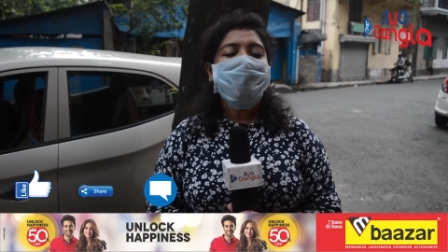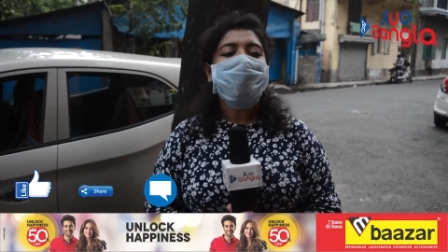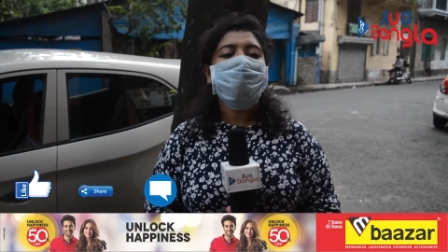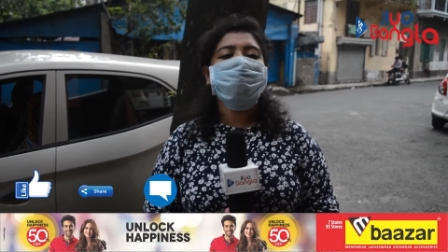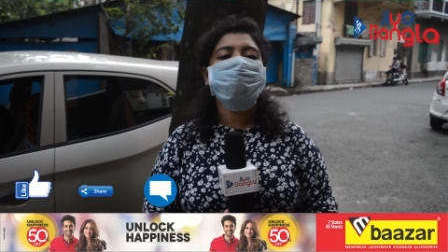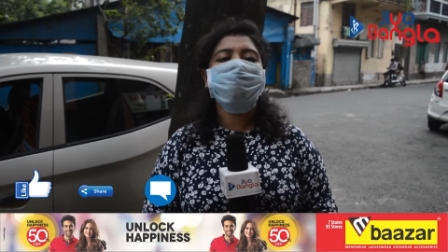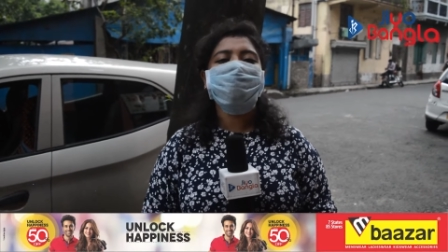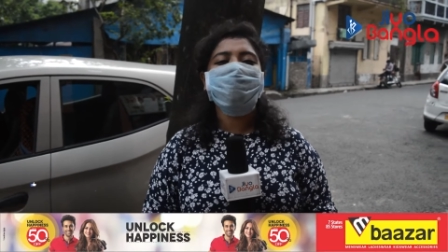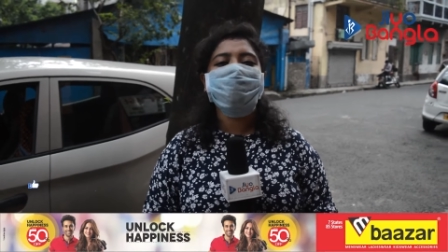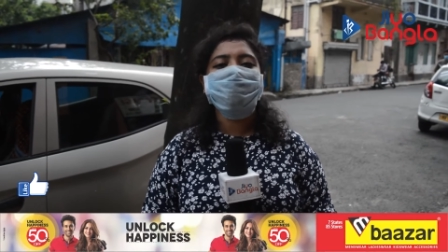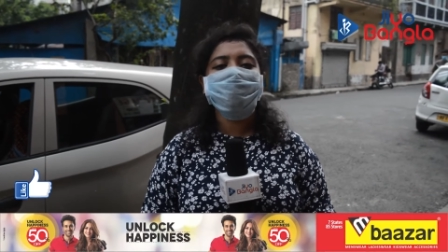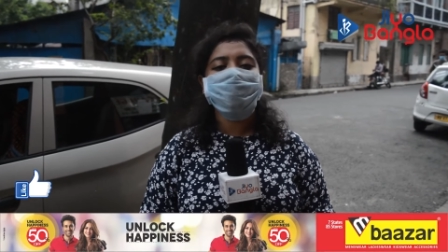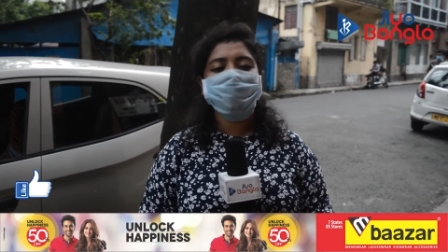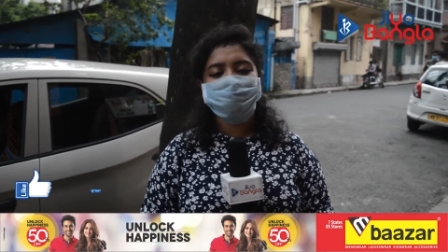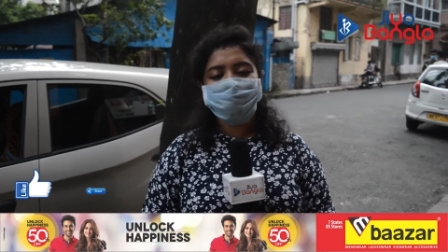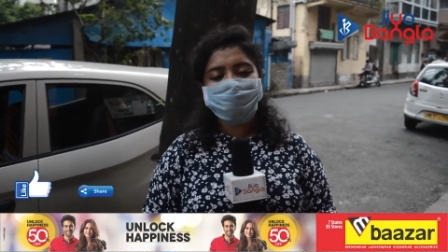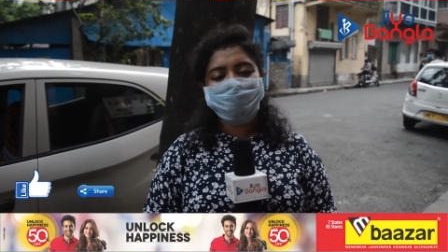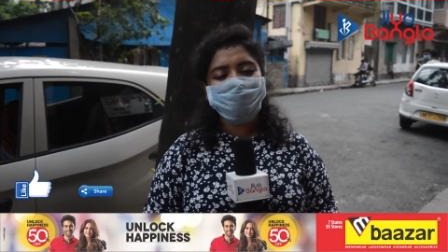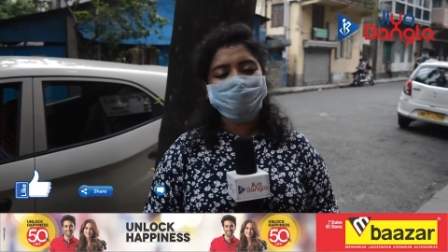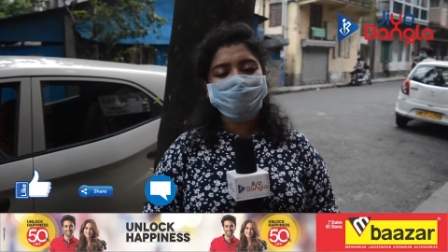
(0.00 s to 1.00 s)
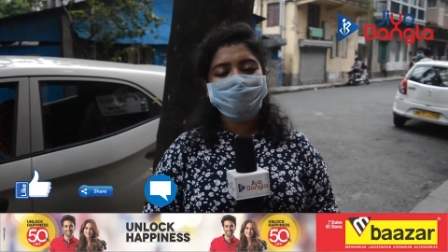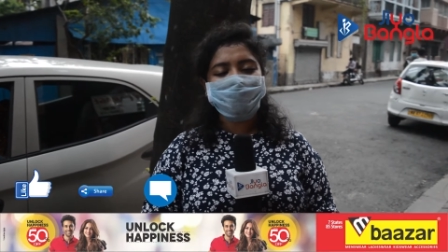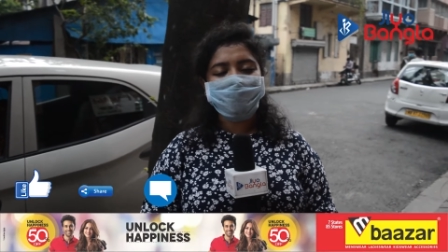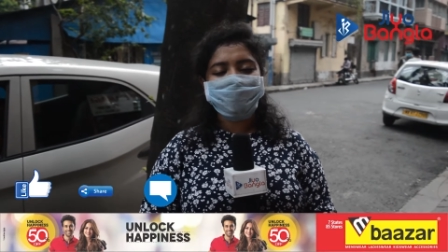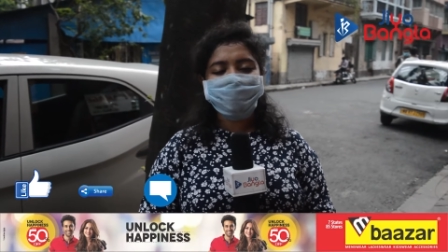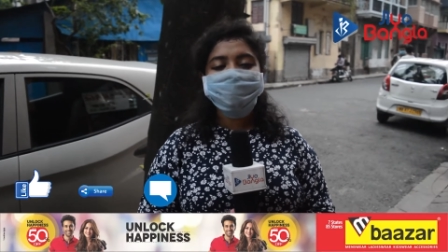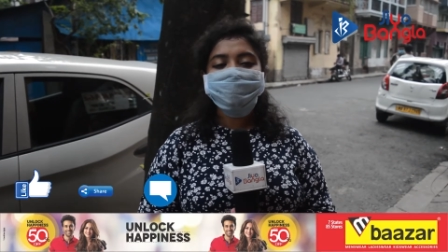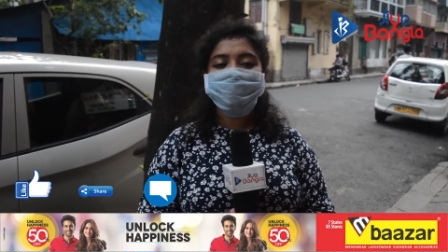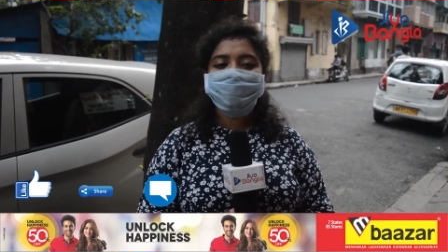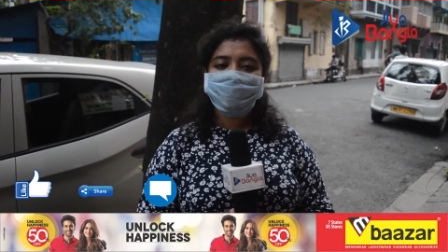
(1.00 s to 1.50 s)
এই ভিডিওটি নিবেদন
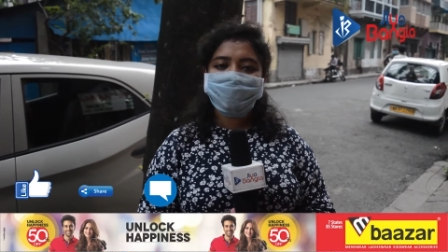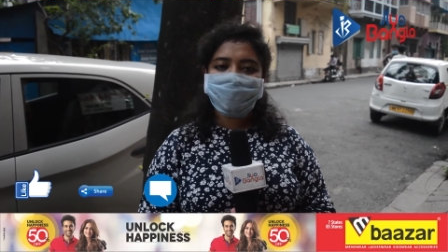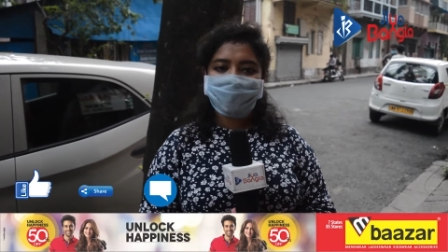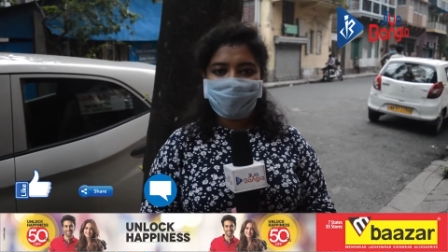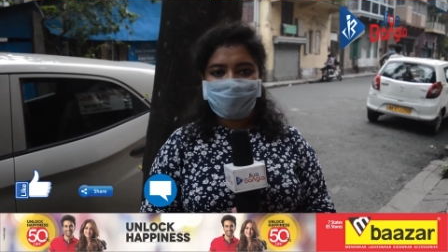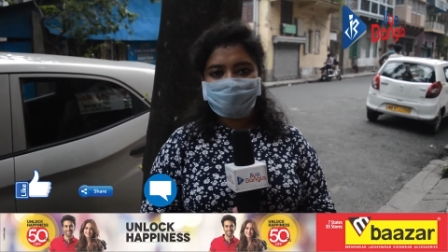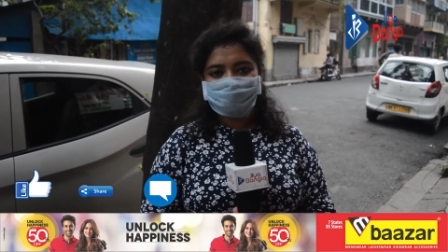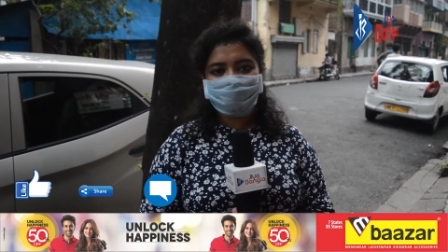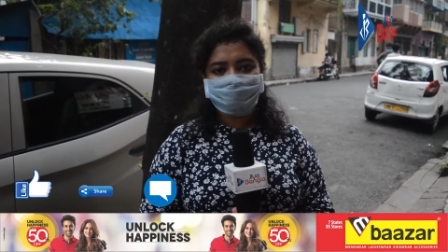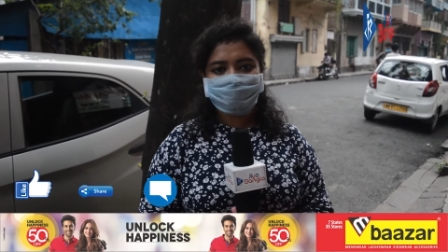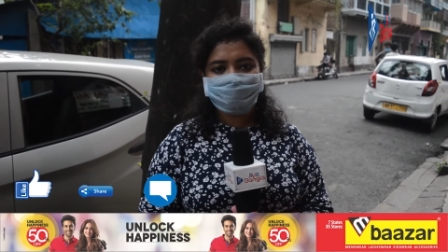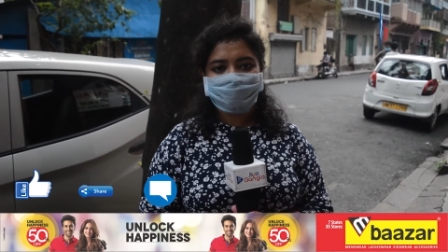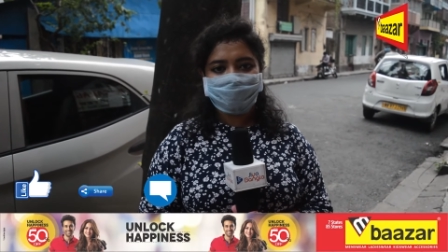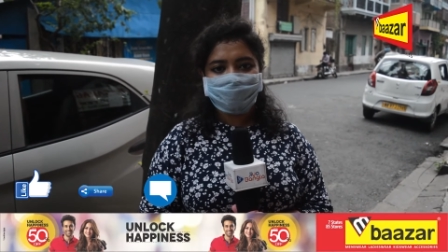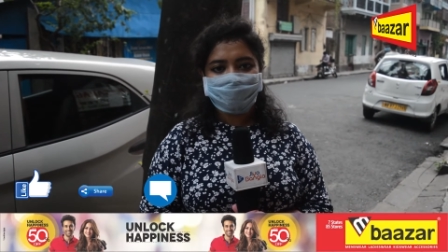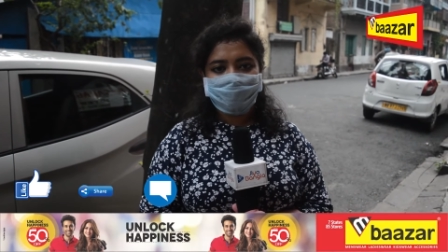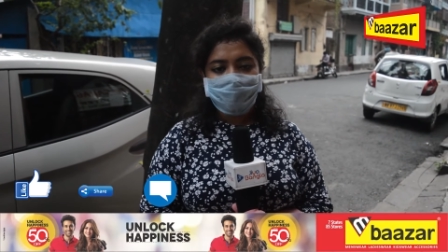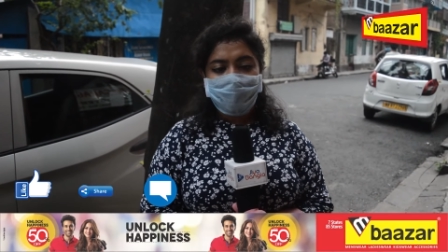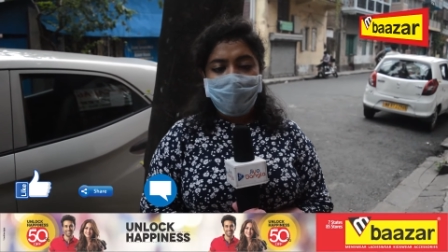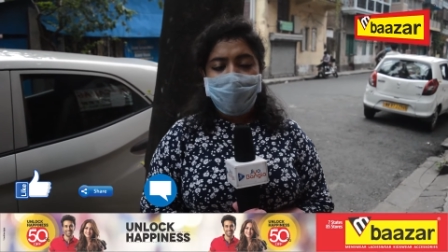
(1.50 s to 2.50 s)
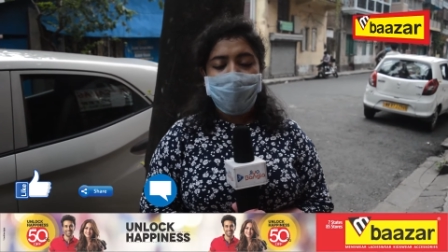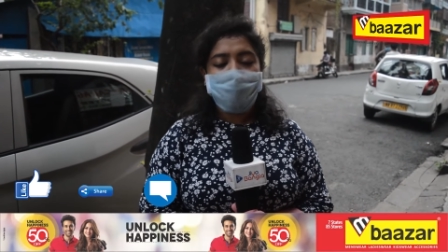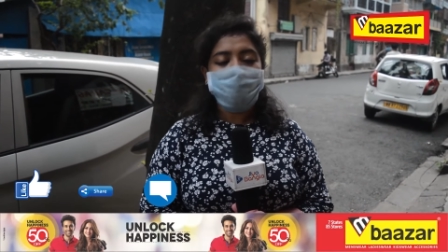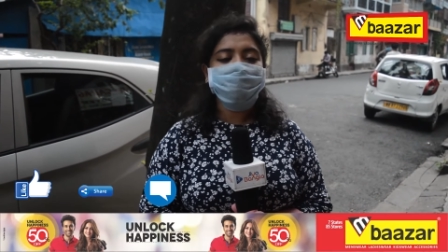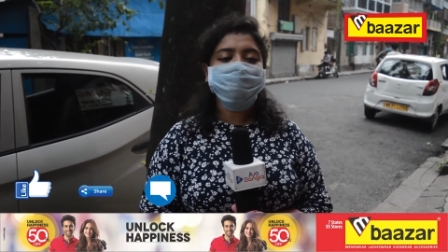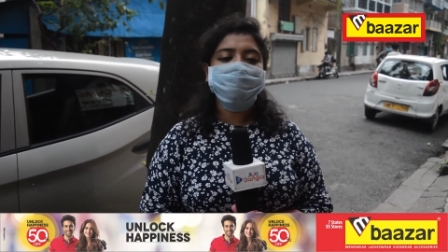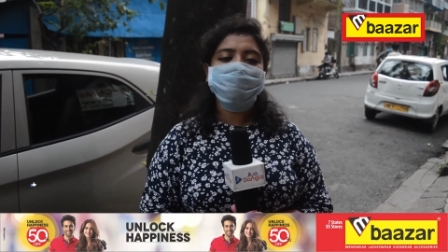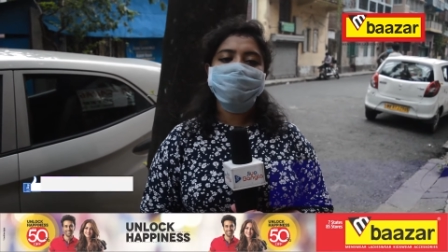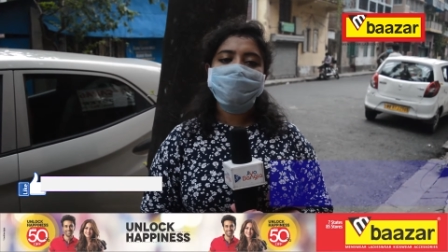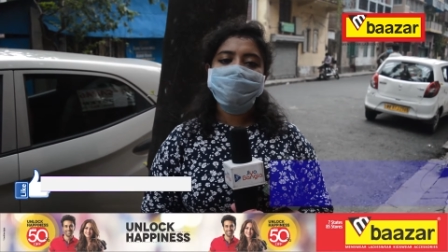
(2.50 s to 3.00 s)
করেছিলেন এমবাজার
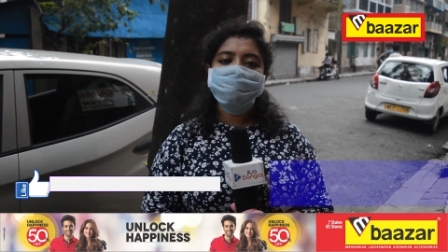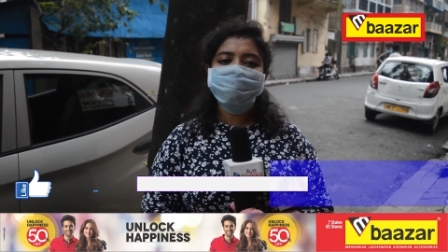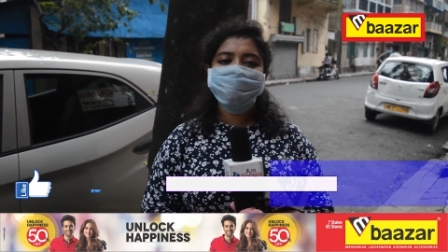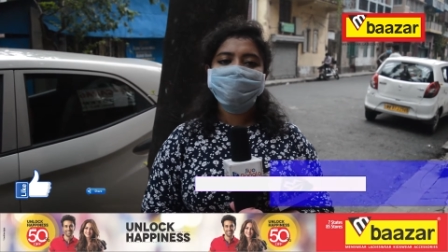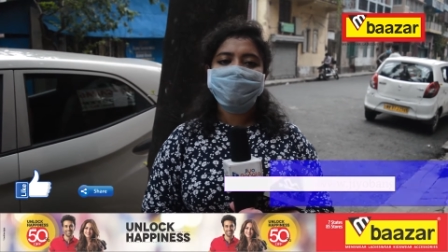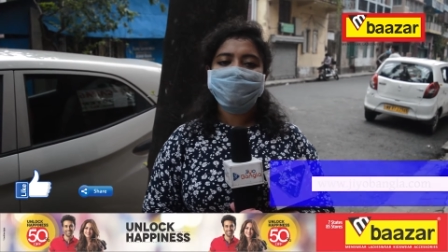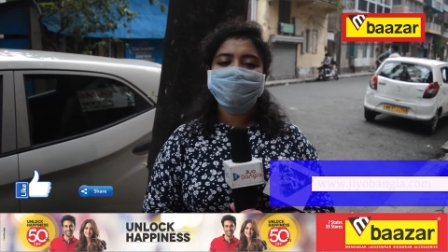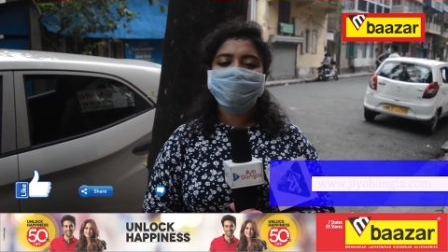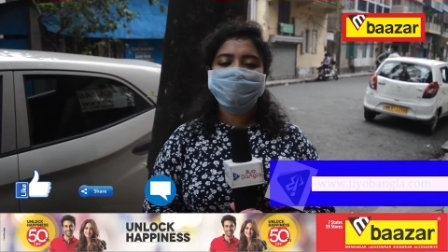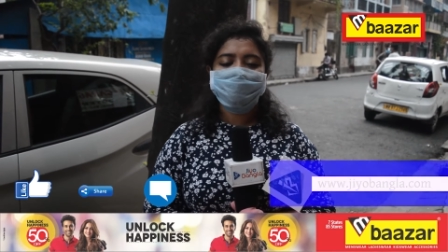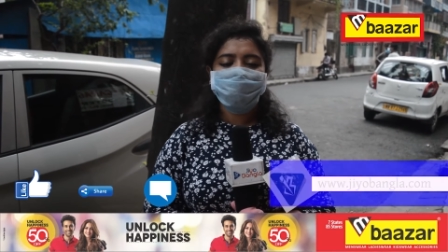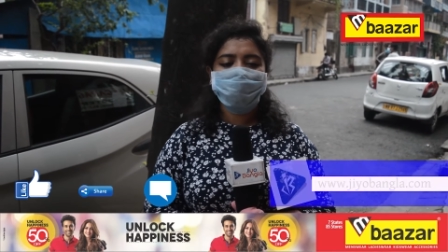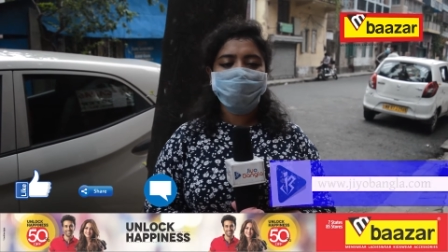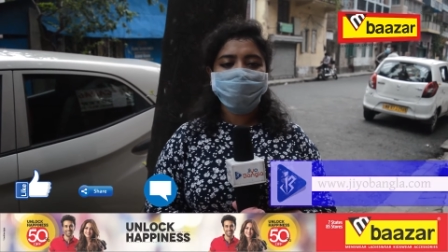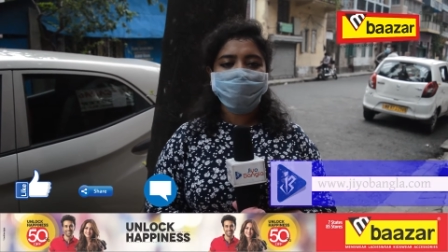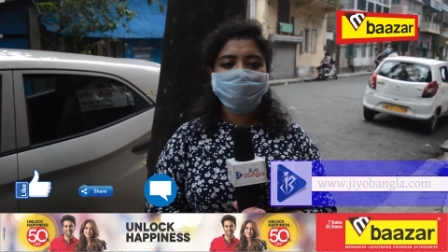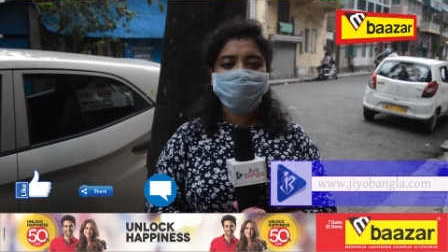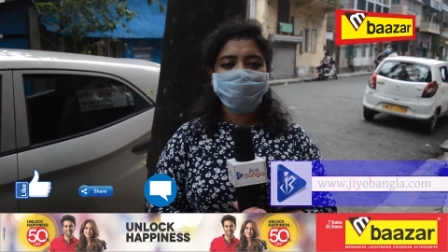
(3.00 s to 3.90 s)
আমাদের ওয়েবসাইট ডাব্লু